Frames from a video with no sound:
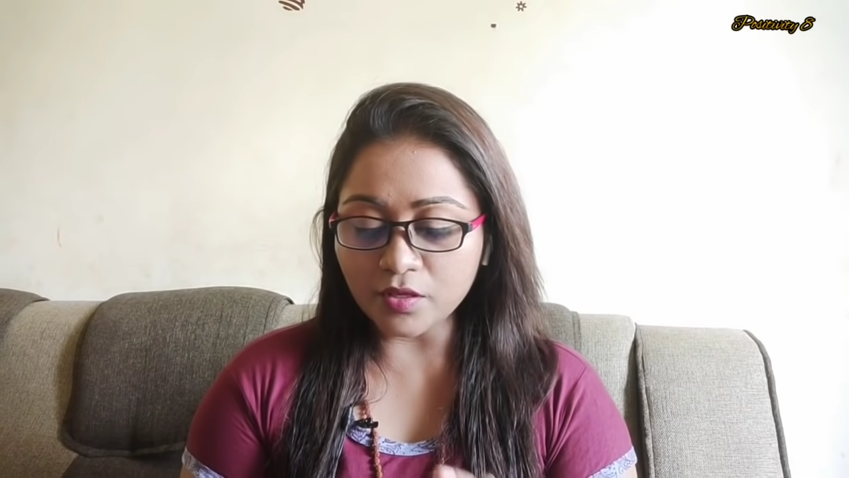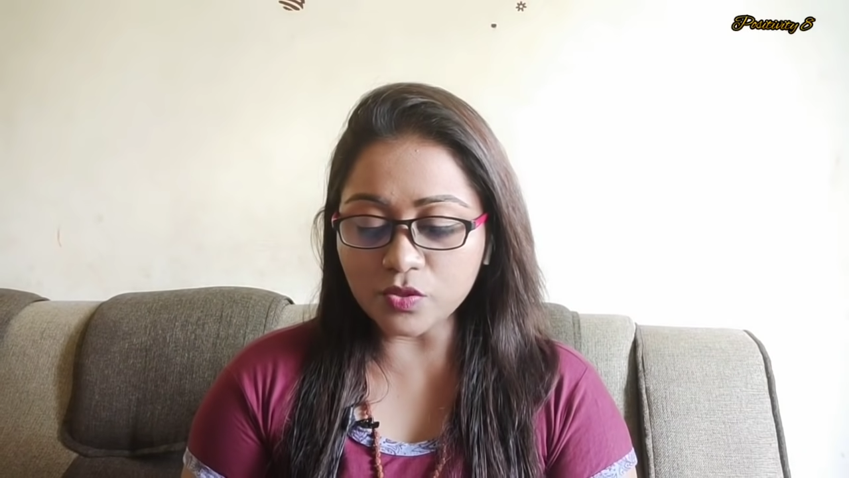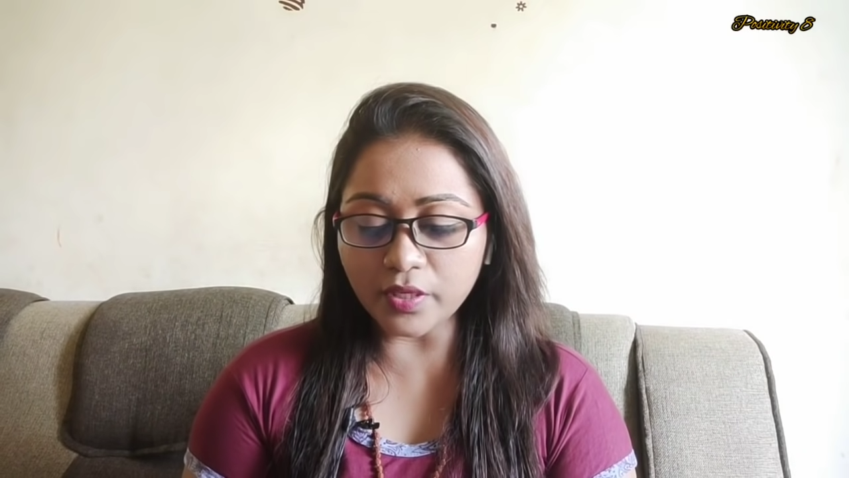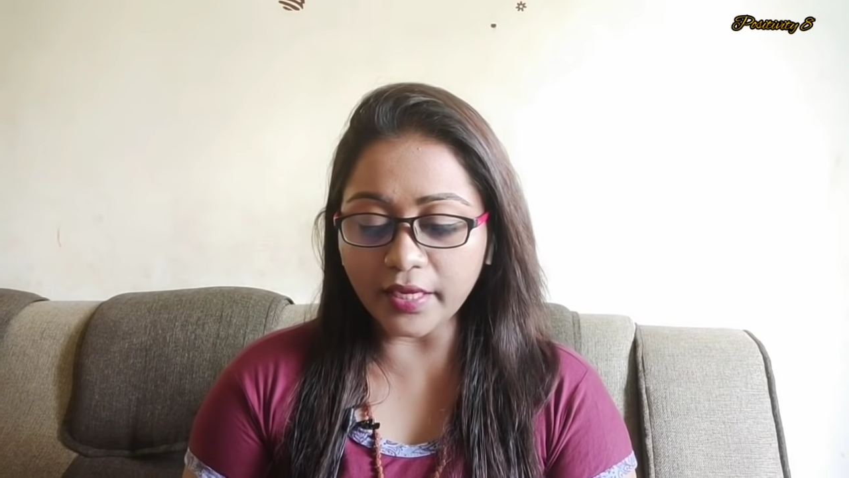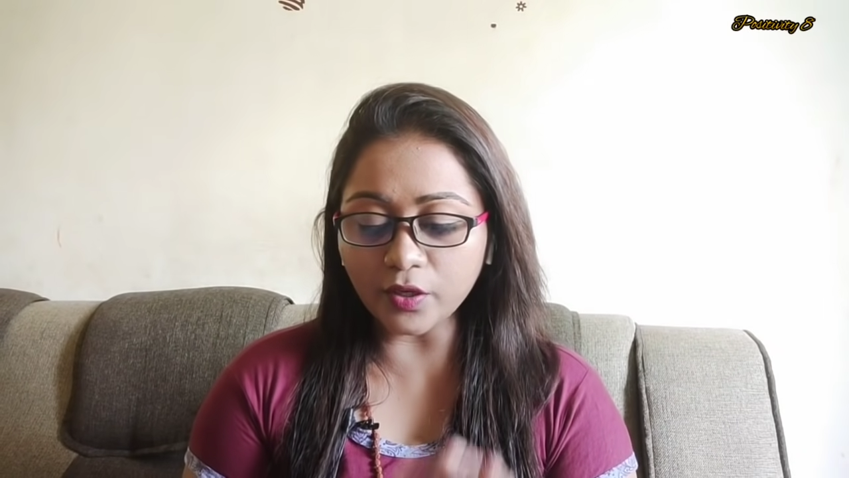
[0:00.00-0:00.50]

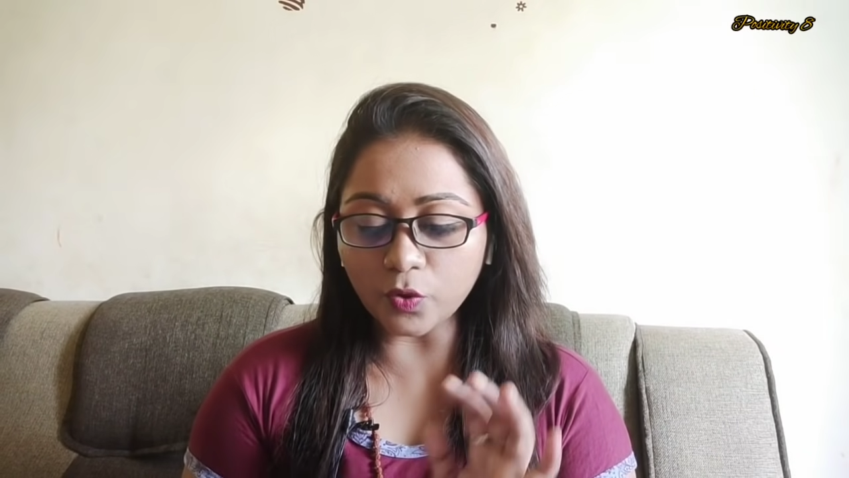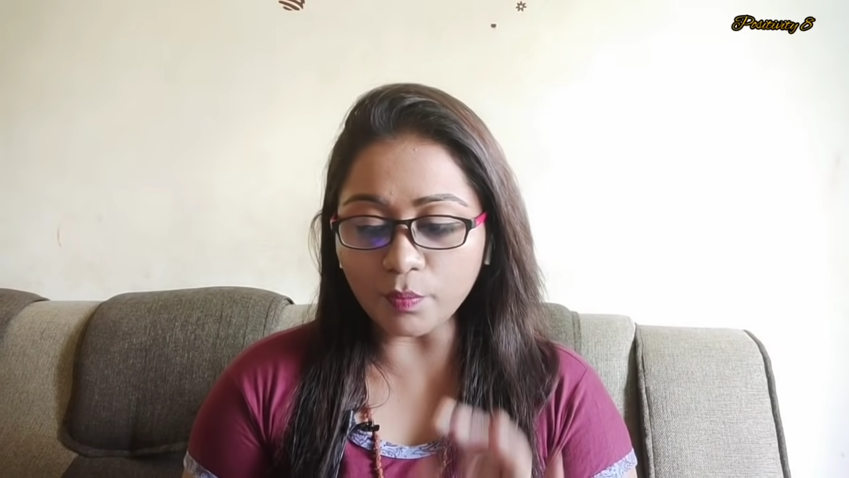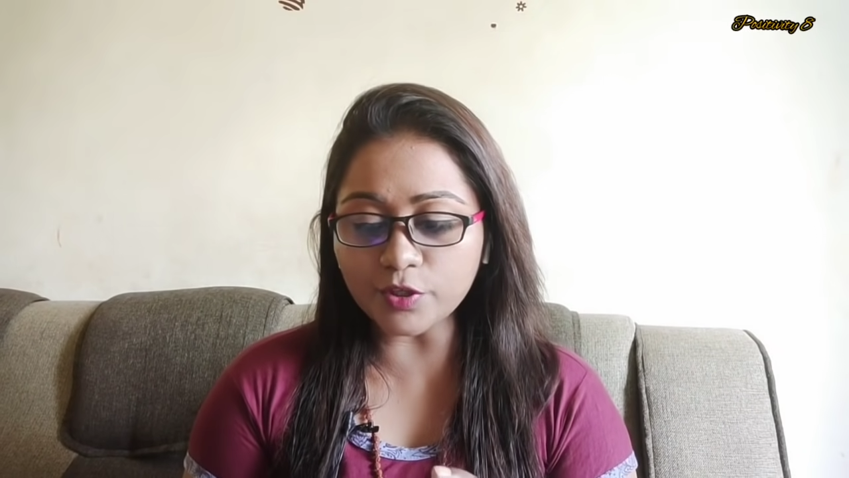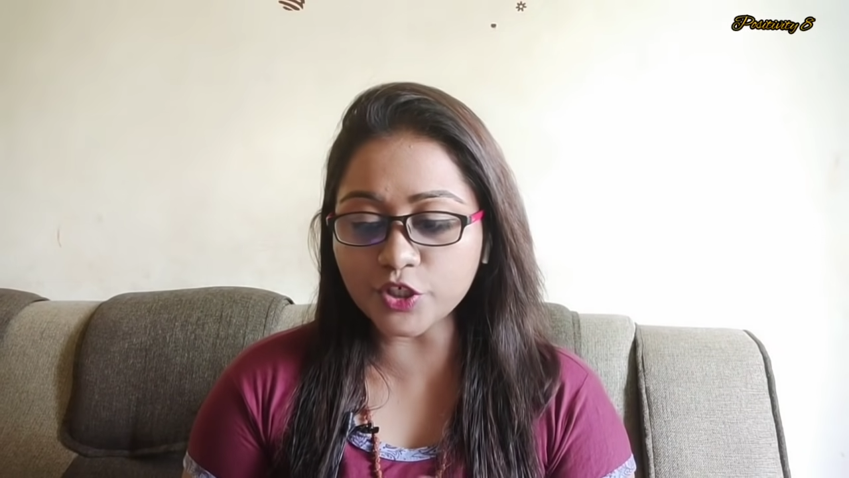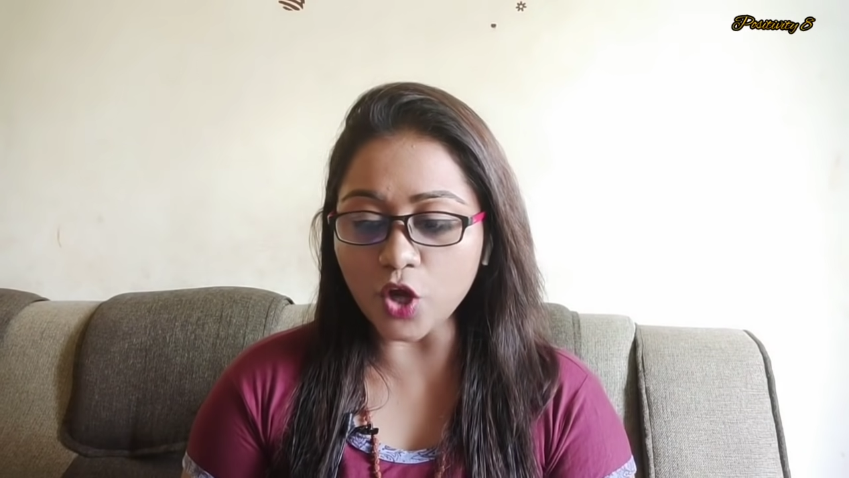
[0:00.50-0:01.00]
ஸோ எனக்கு
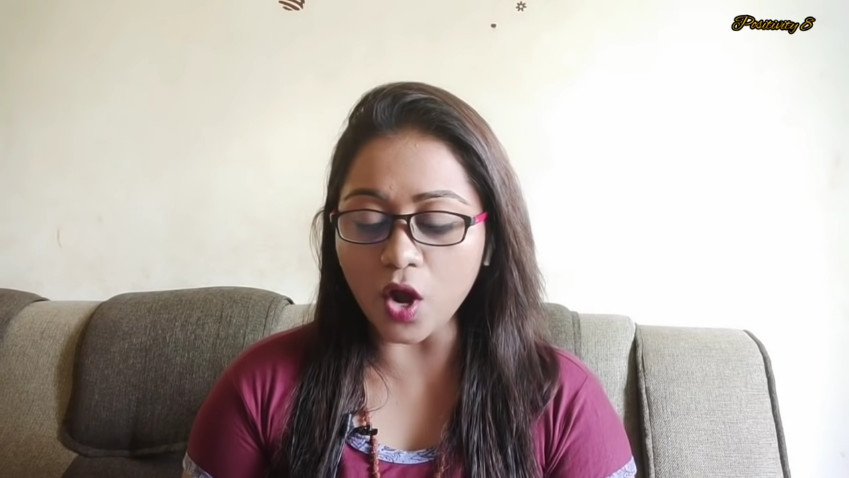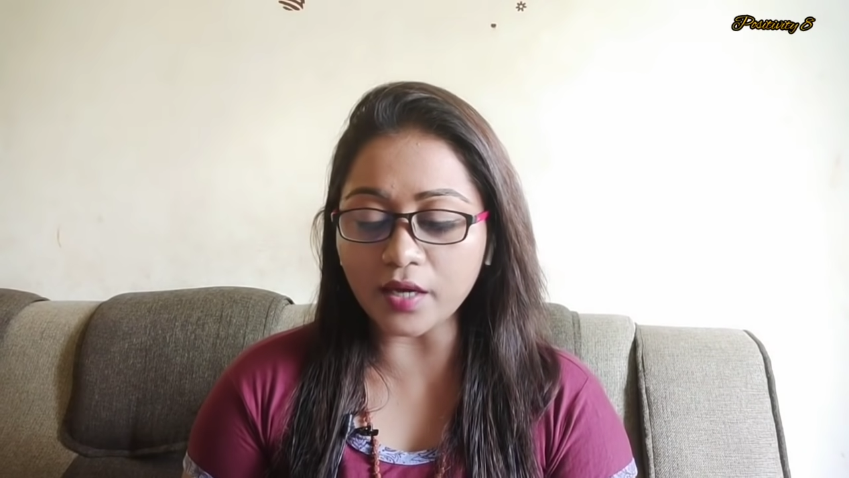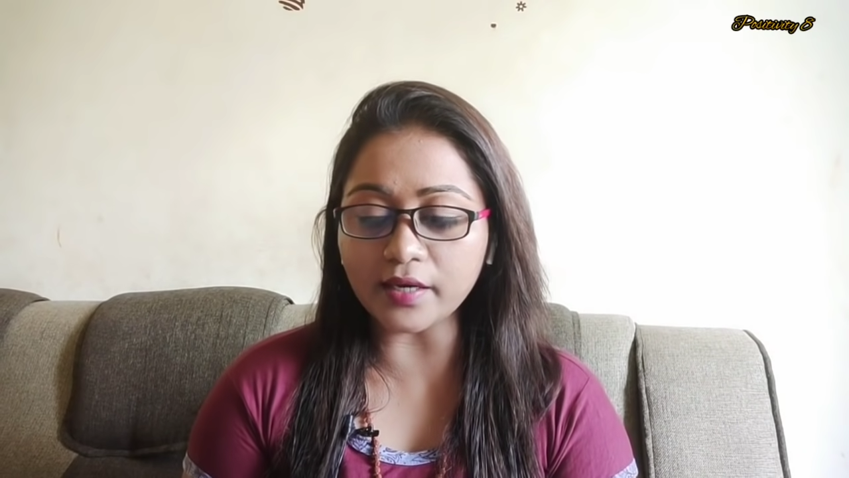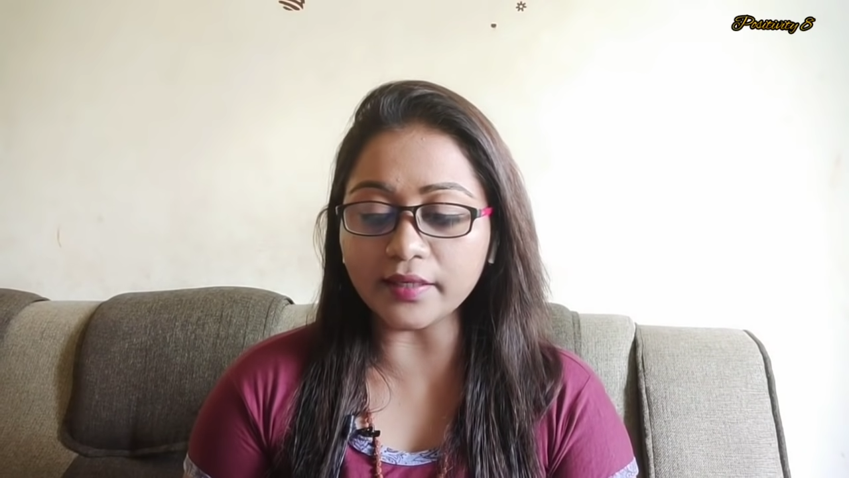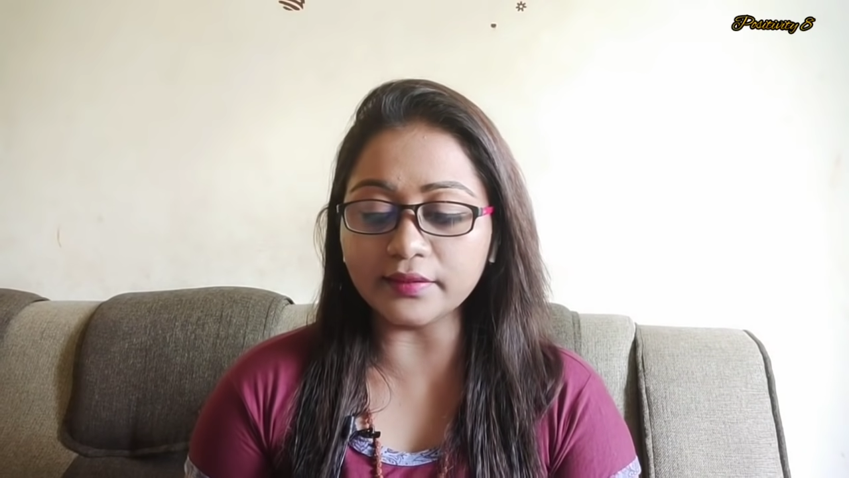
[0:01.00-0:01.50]
ரொம்ப ஷாக்காக